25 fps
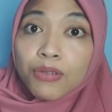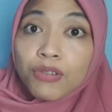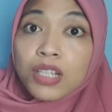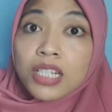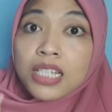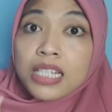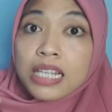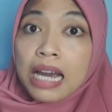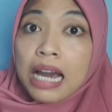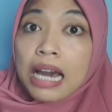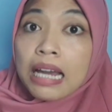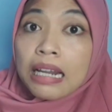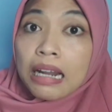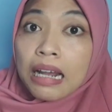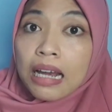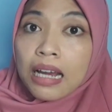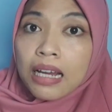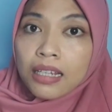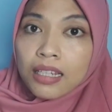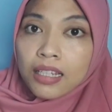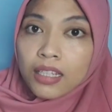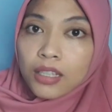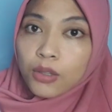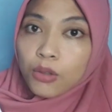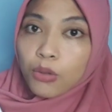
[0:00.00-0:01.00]

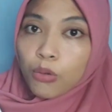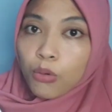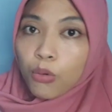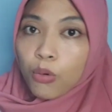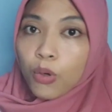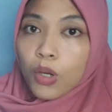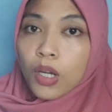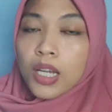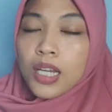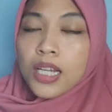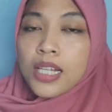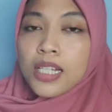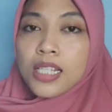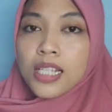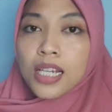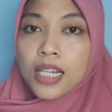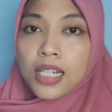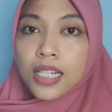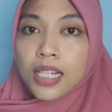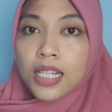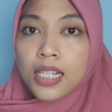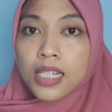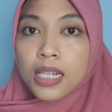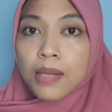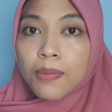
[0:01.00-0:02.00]
wicara gitu.
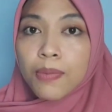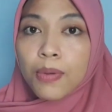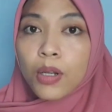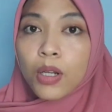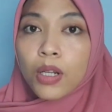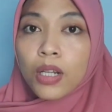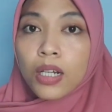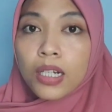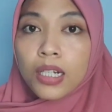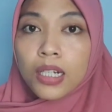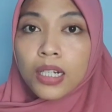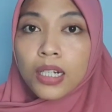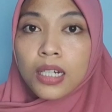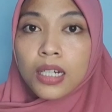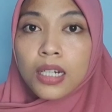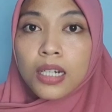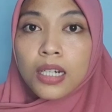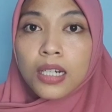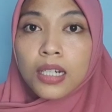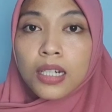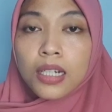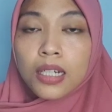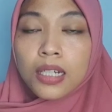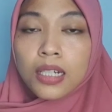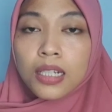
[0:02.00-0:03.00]
Jadi sebel
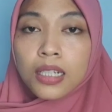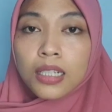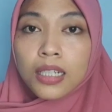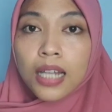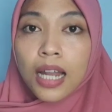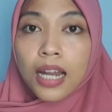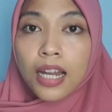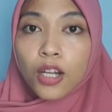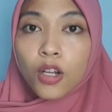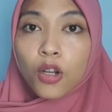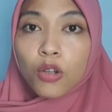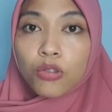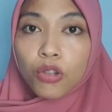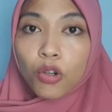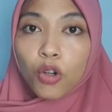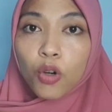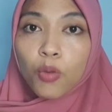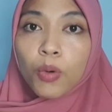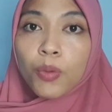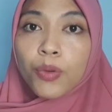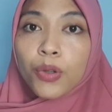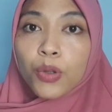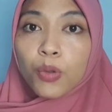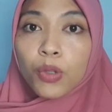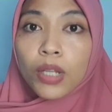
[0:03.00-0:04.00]
uh, dari dokter
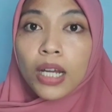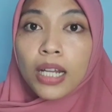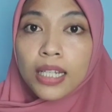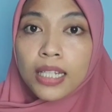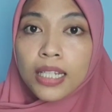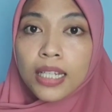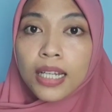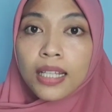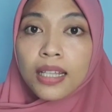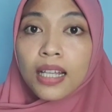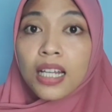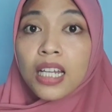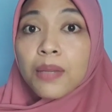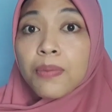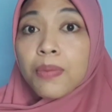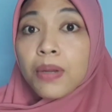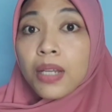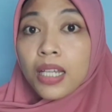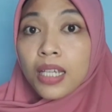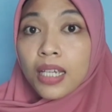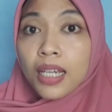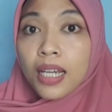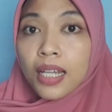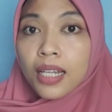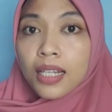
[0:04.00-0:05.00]
umum itu tadi kita
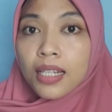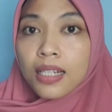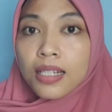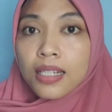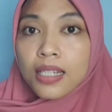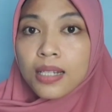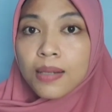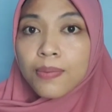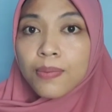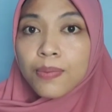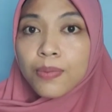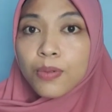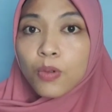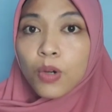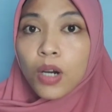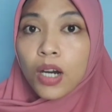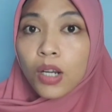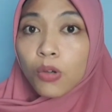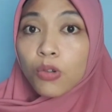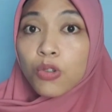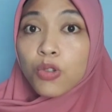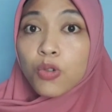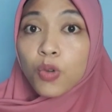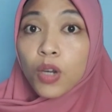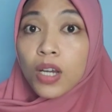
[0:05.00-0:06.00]
diberikan sebuah
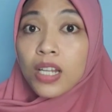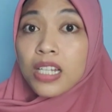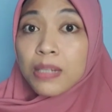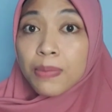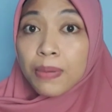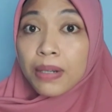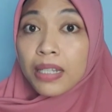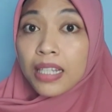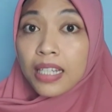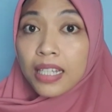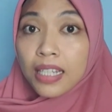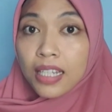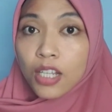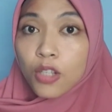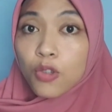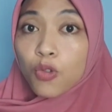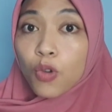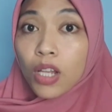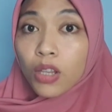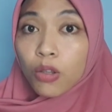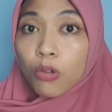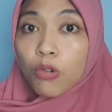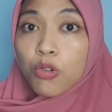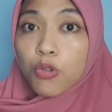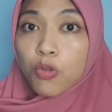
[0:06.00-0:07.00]
rujukan seperti ini
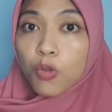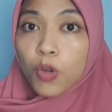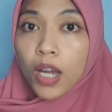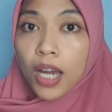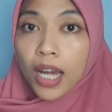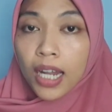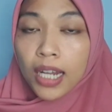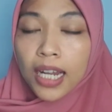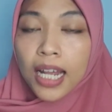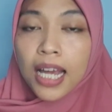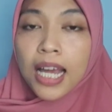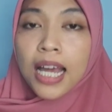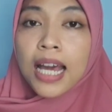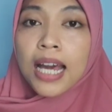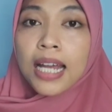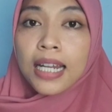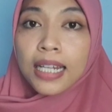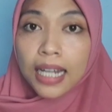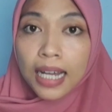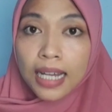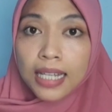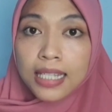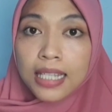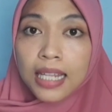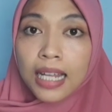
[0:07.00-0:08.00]
surat rujukan.
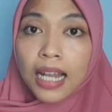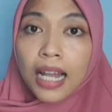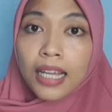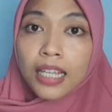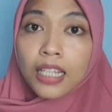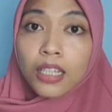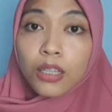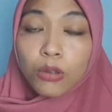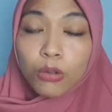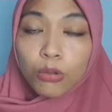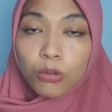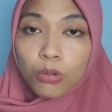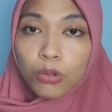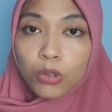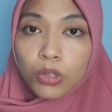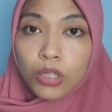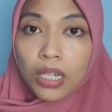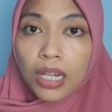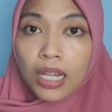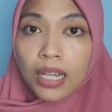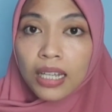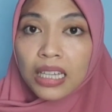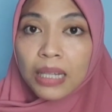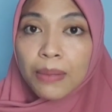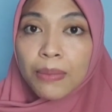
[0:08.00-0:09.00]
Nah setelah itu
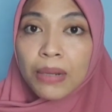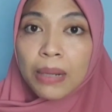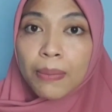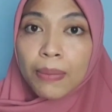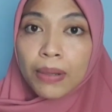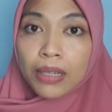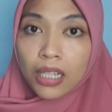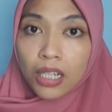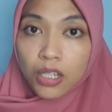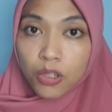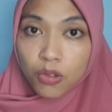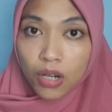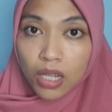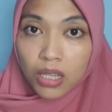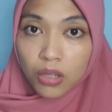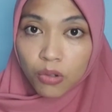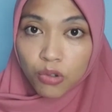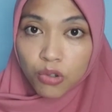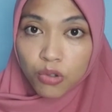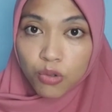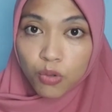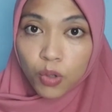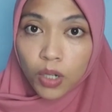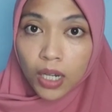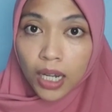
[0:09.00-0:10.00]
setelah kita mendapatkan surat
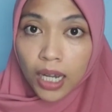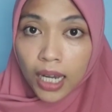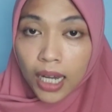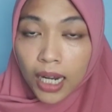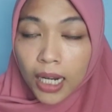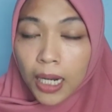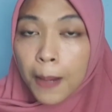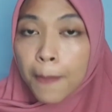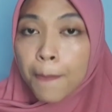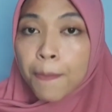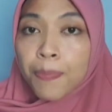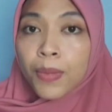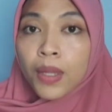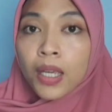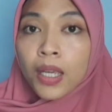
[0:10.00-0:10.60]
rujukan